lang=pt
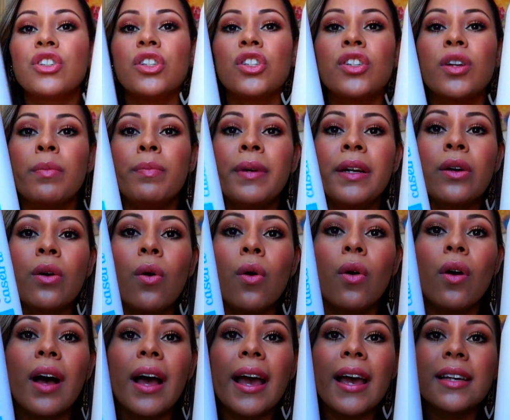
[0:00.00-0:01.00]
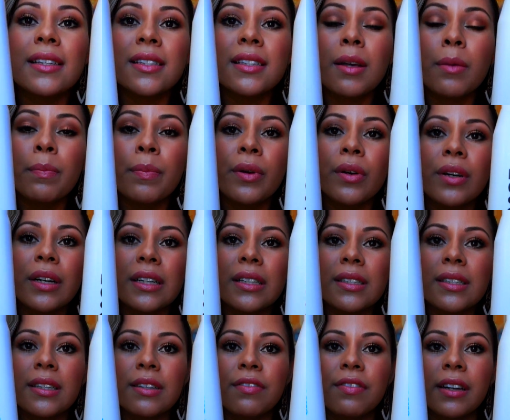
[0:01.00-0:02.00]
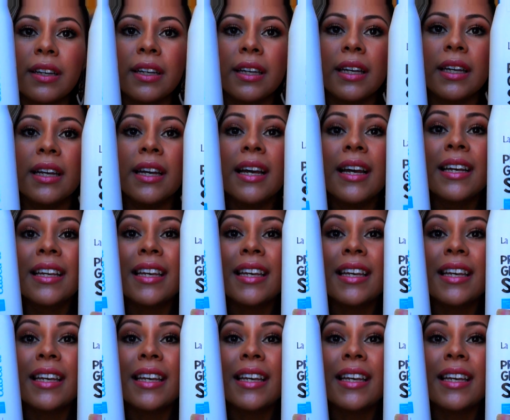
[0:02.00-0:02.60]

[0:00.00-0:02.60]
a gente aplicou essa progressiva aqui,